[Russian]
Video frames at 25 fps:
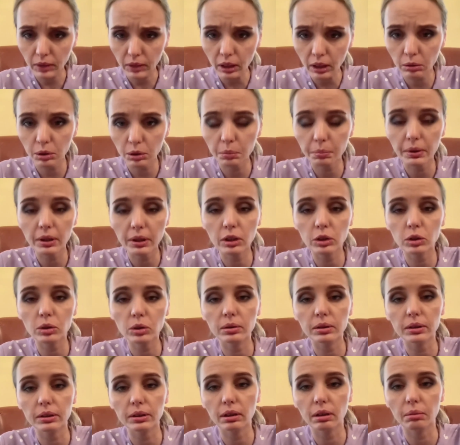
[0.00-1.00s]
то есть
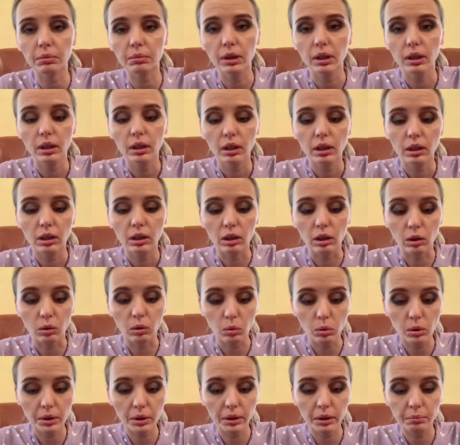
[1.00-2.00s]
поражен сам а,
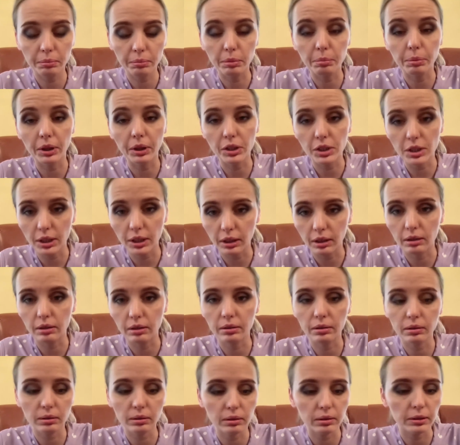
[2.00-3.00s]
орган по
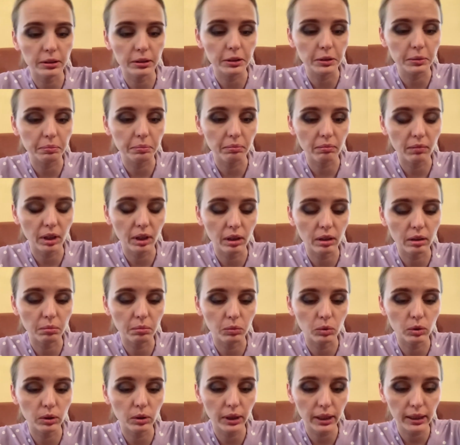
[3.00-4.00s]
причине э, э,
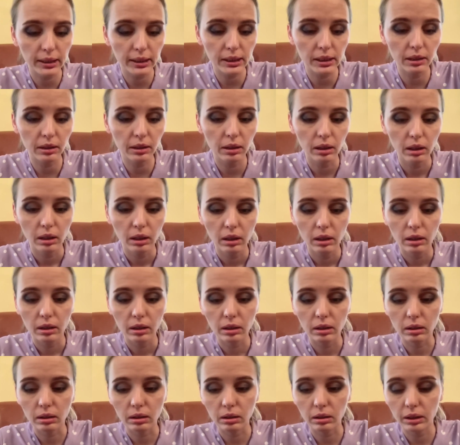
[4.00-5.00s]
мутаций
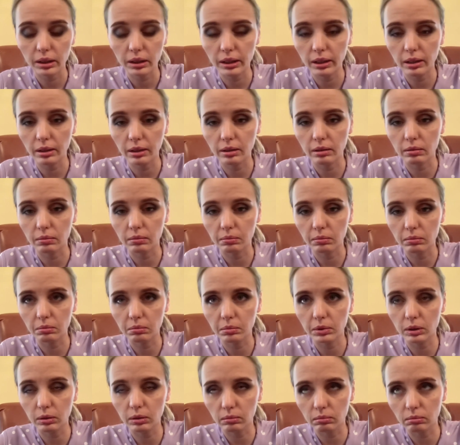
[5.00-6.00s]
э, или,
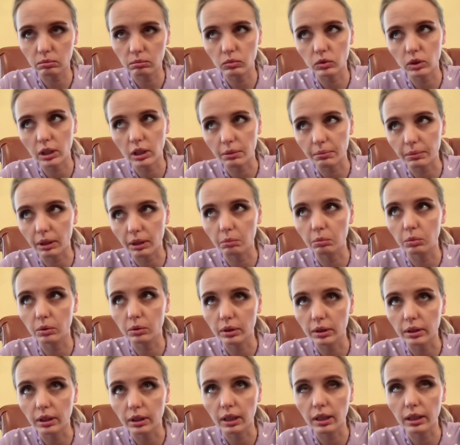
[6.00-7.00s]
скажем так,
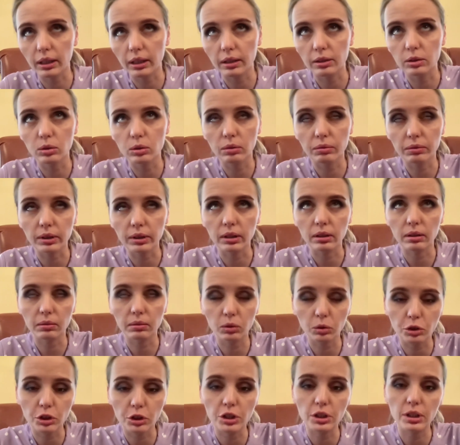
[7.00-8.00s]
более локализованно,
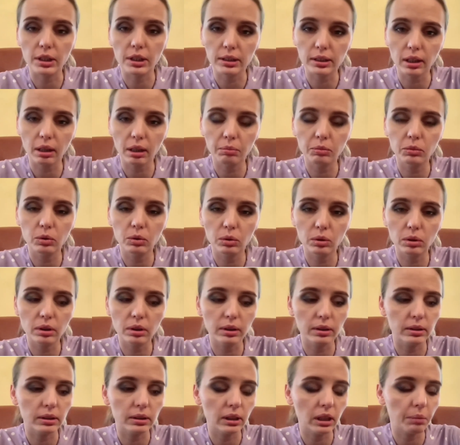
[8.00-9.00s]
точечно сам
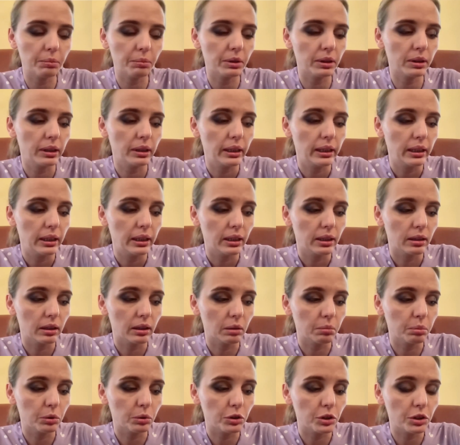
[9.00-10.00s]
орган, сами
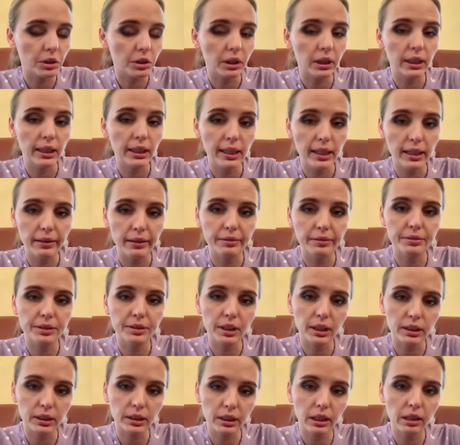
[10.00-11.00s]
надпочечники или в
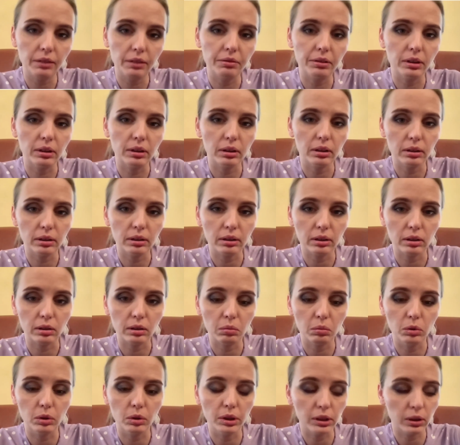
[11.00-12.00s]
составе а,
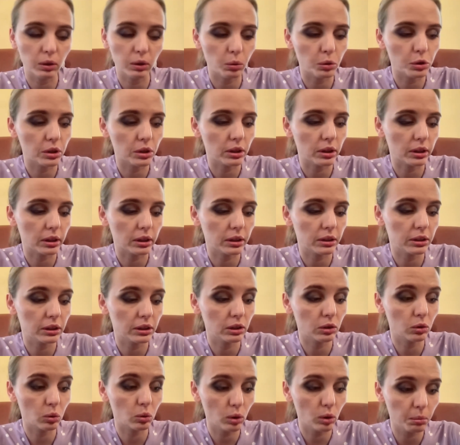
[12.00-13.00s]
более сложных
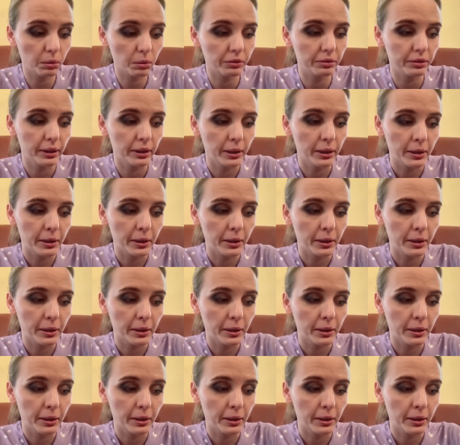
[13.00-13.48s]
синдромов.